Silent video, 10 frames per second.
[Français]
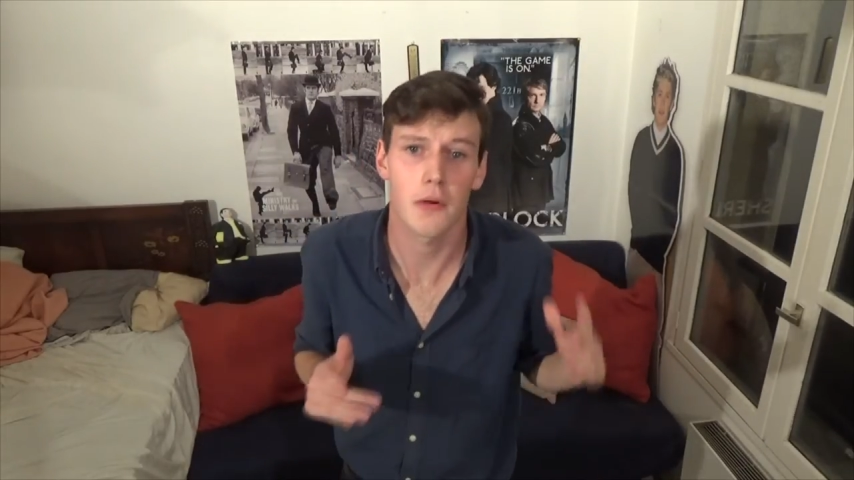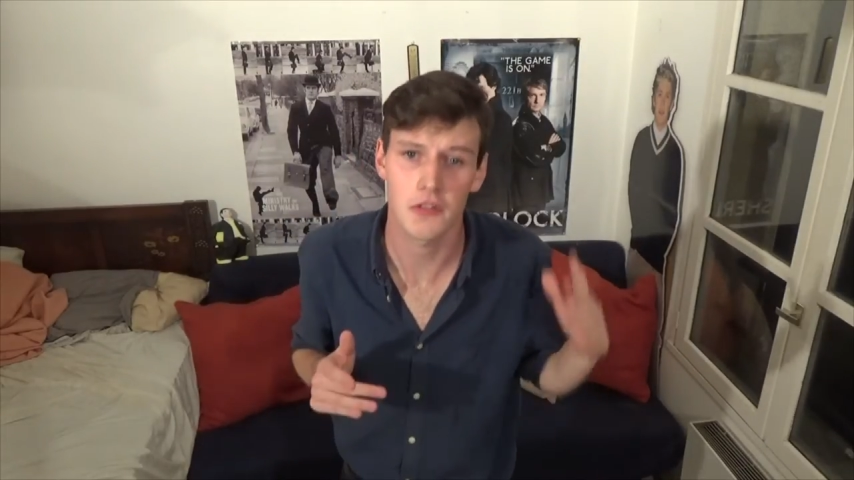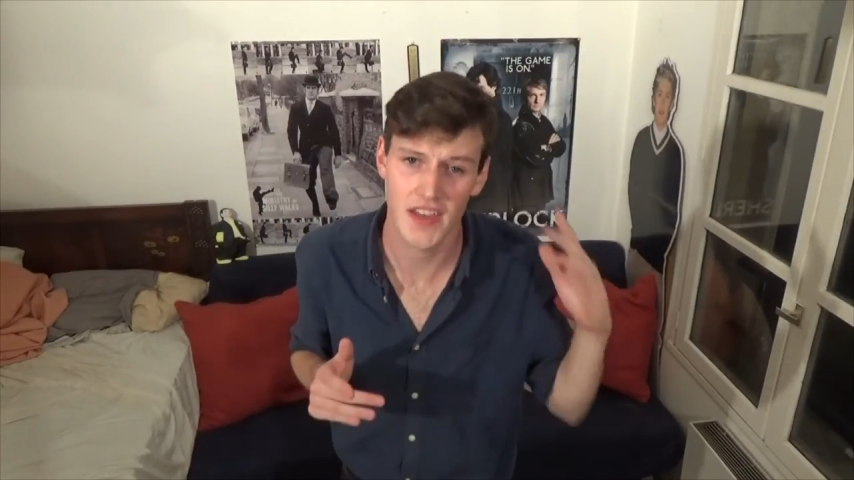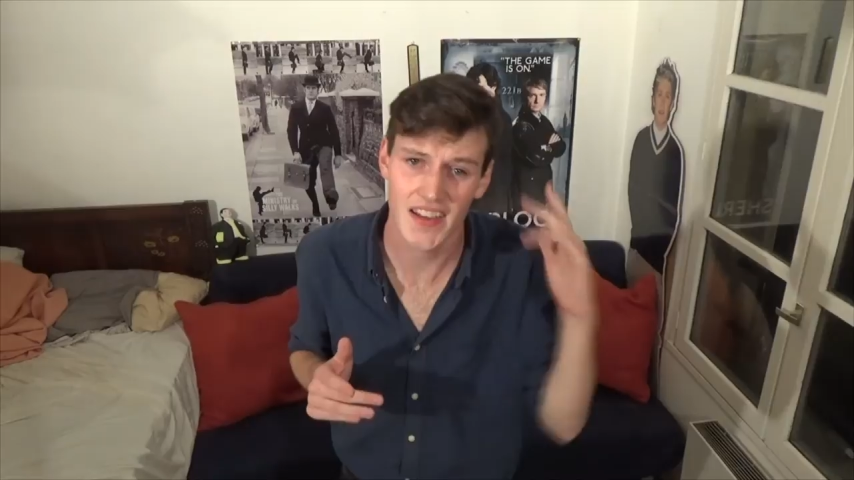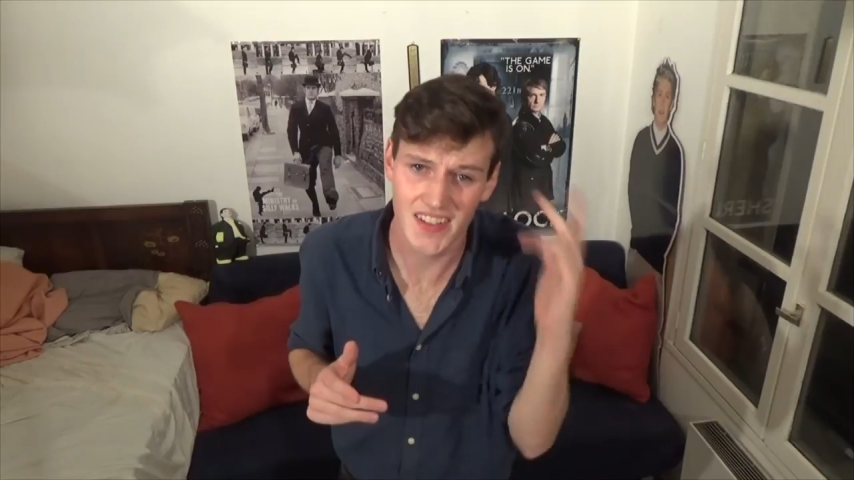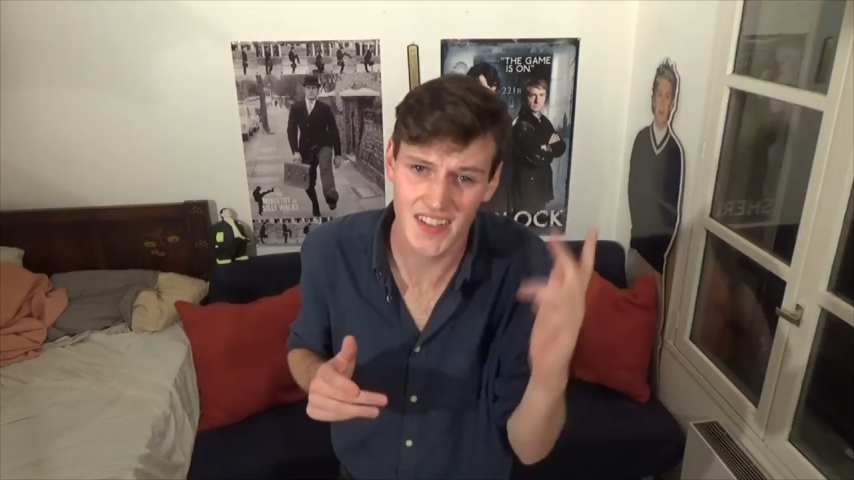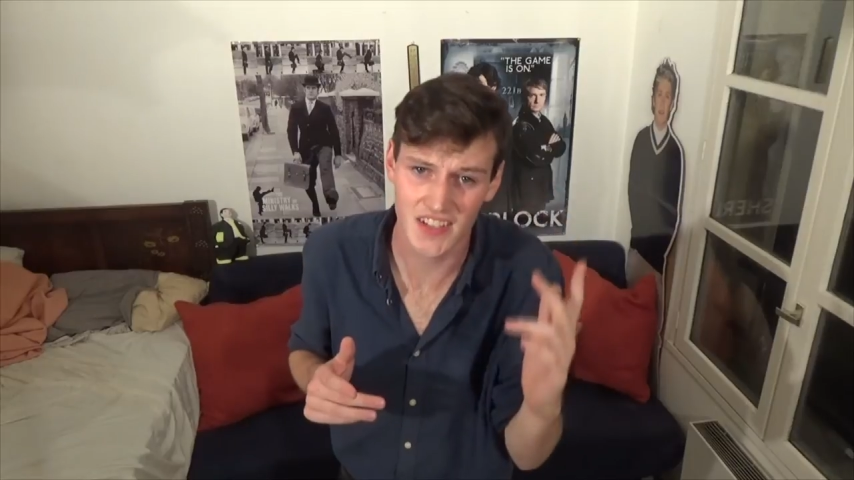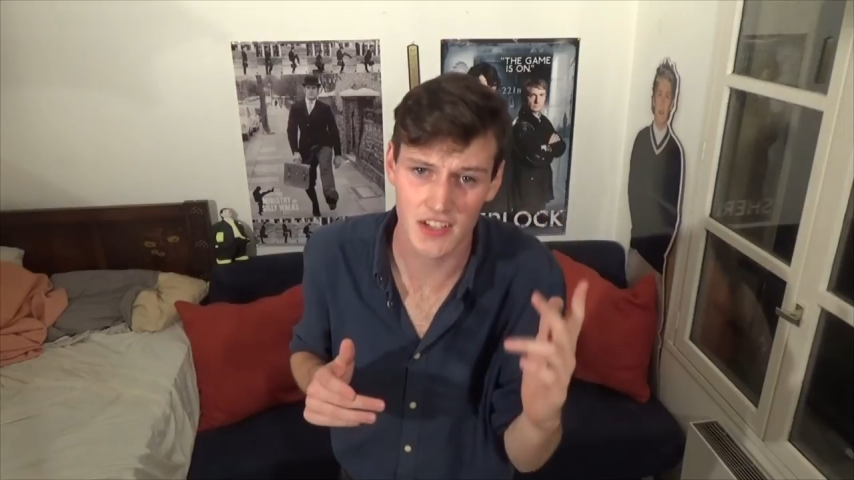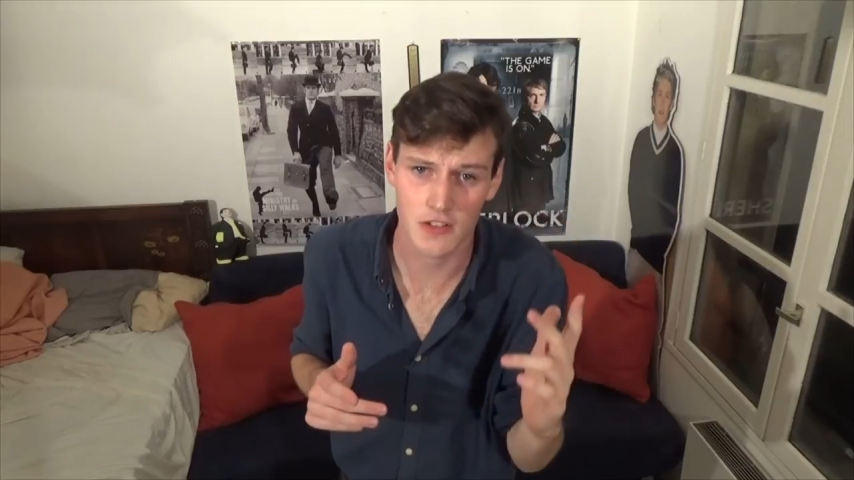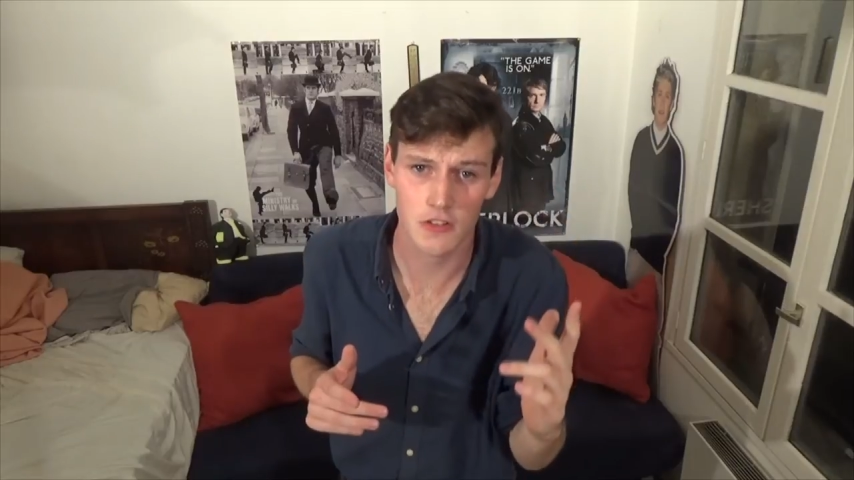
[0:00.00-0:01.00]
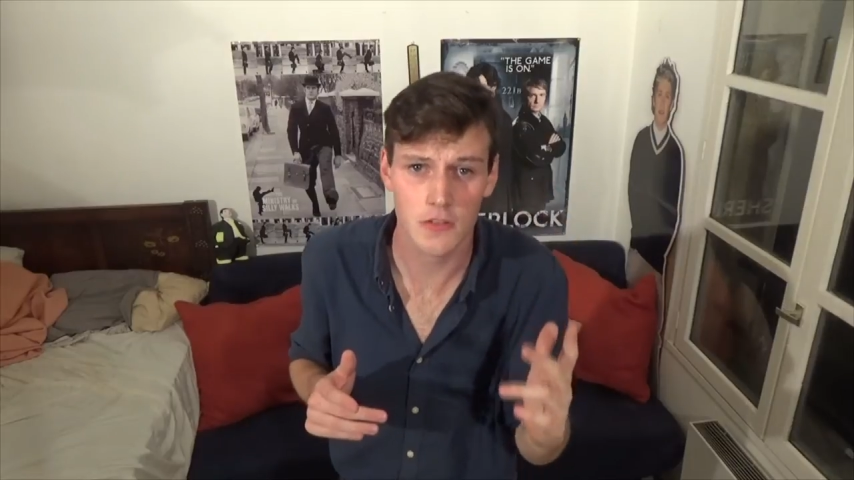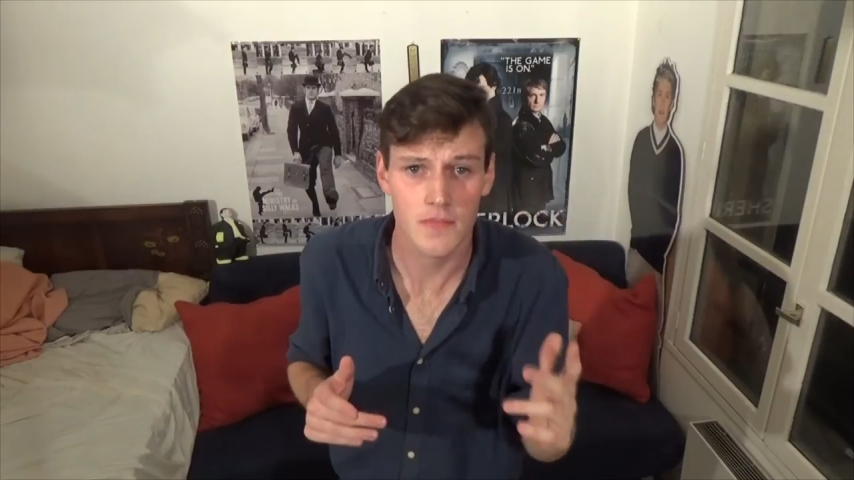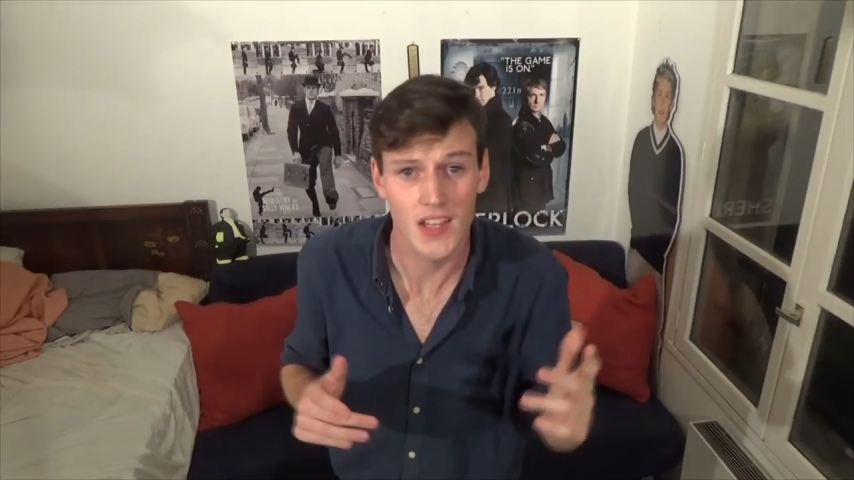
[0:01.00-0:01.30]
pensée assez intéressante